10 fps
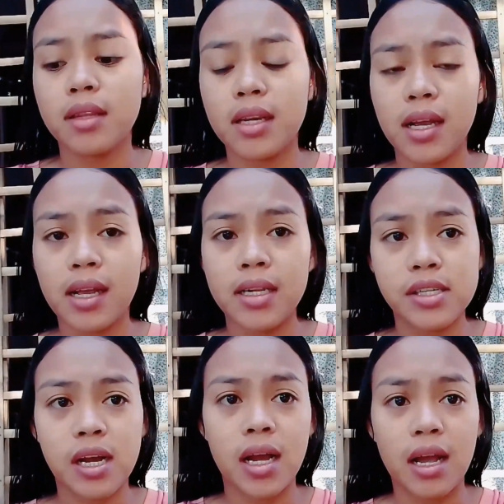tinanggal
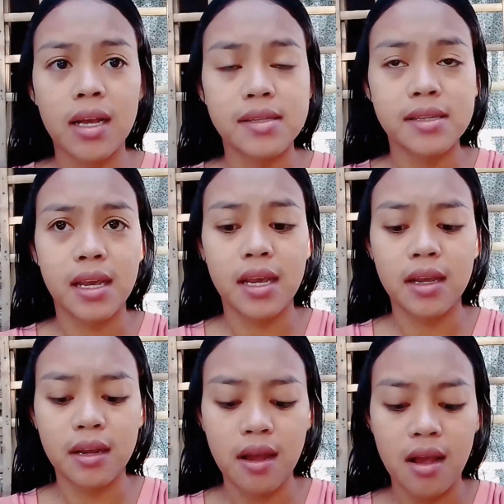siya kasi
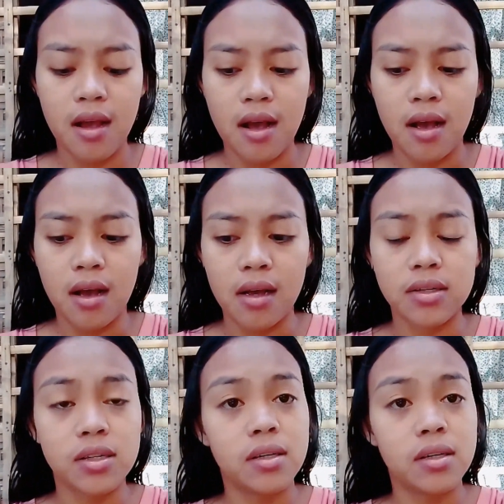uh,